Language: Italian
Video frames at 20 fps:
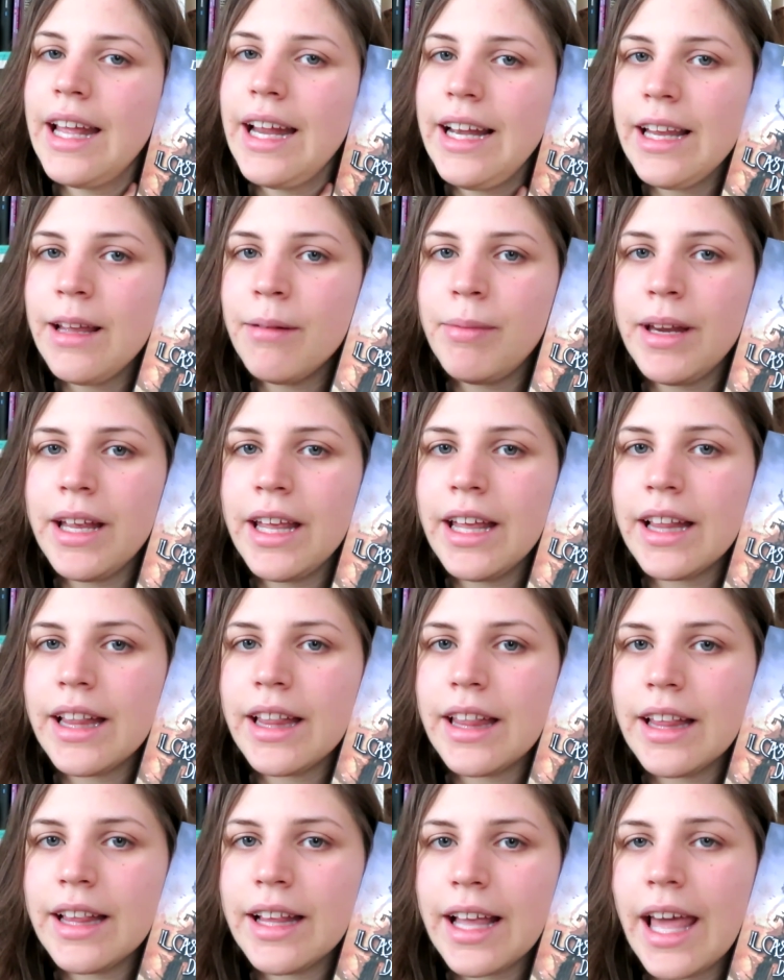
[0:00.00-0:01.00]
dei
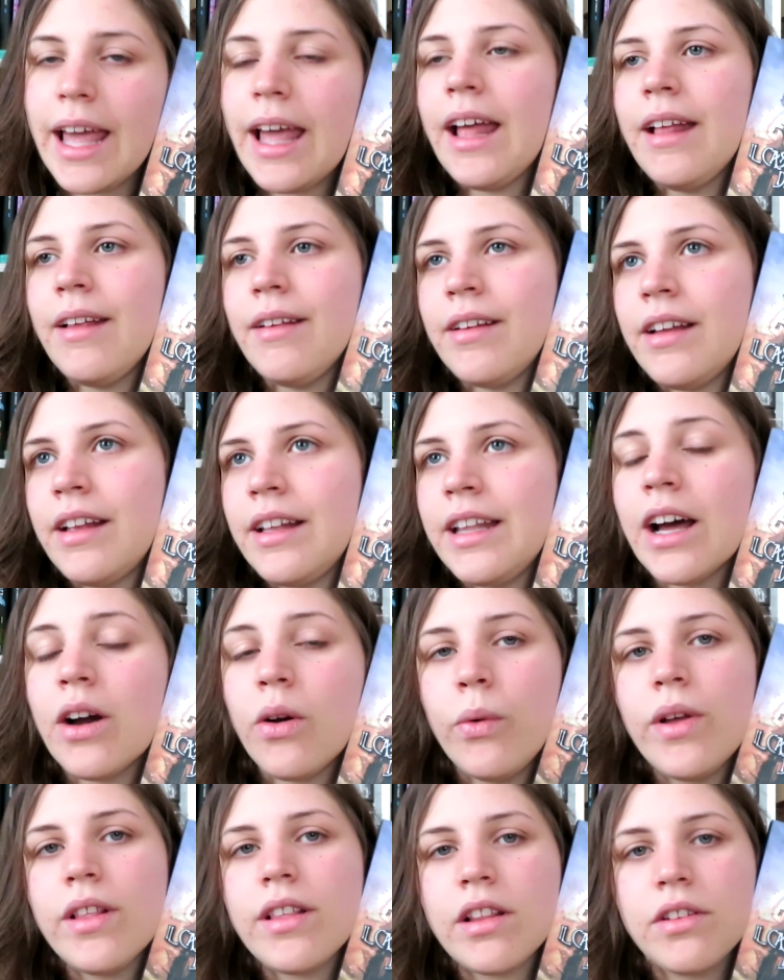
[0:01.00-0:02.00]
libri che, eh,
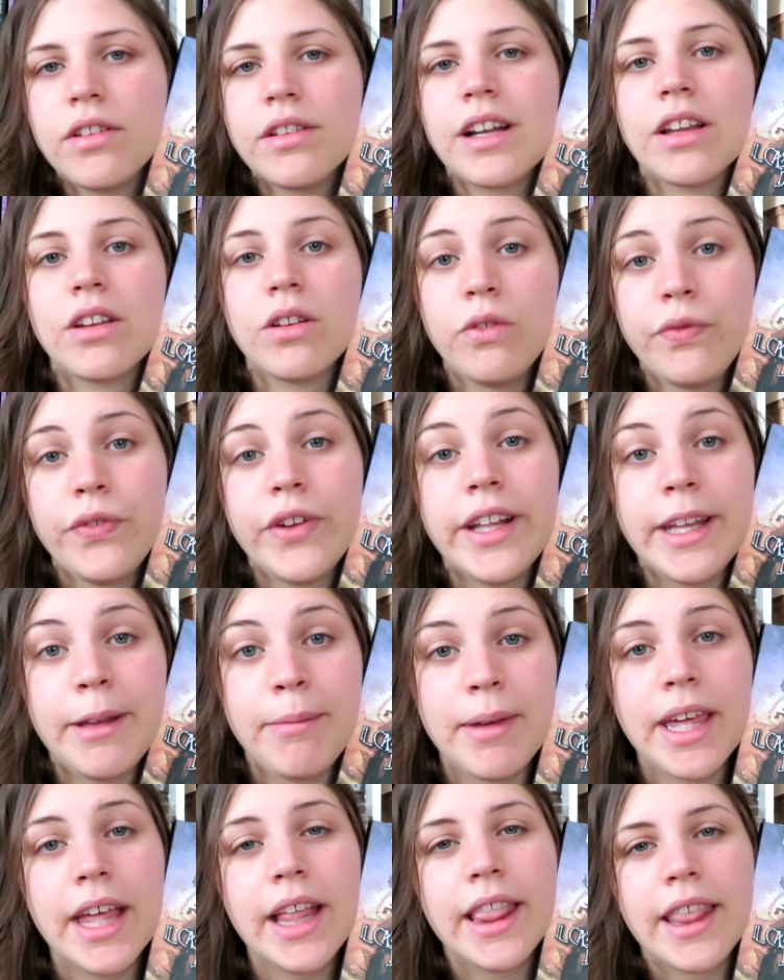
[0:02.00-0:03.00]
da cui è stato tratto il film
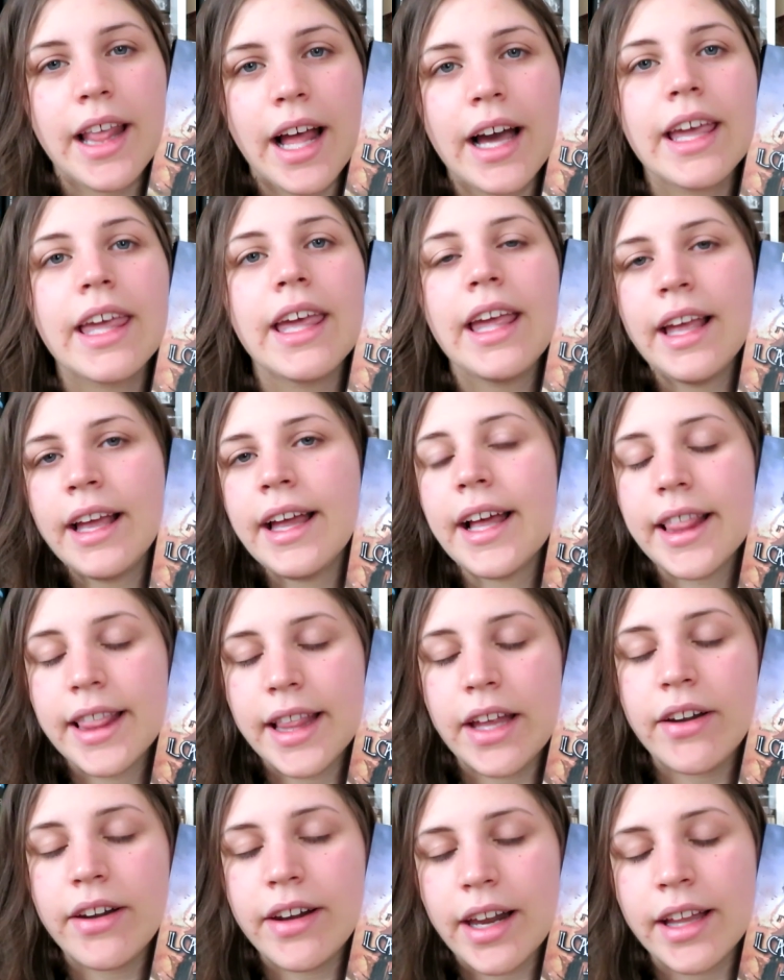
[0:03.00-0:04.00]
di Miyazaki, Il
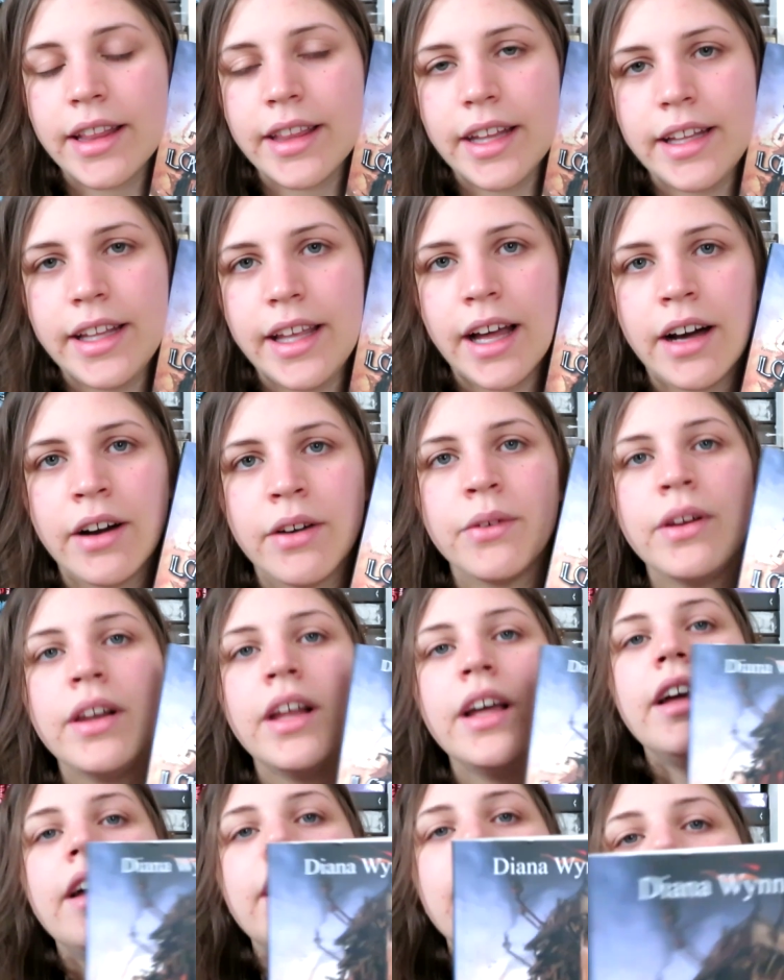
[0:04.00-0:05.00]
castello errante di
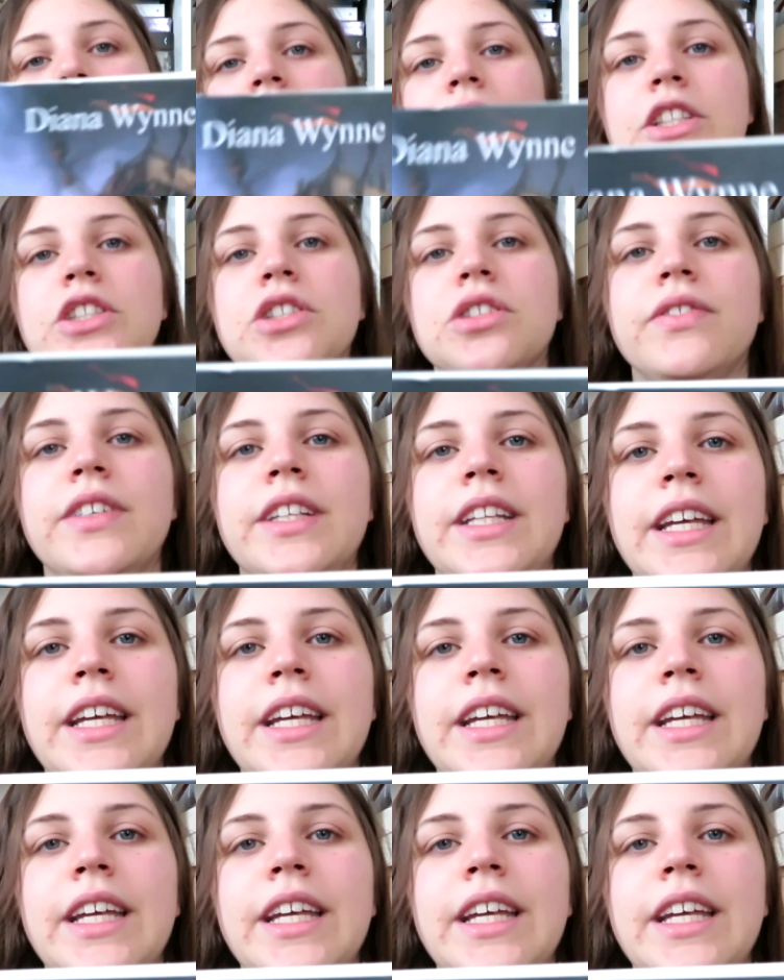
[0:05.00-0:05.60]
Aul. Vi faccio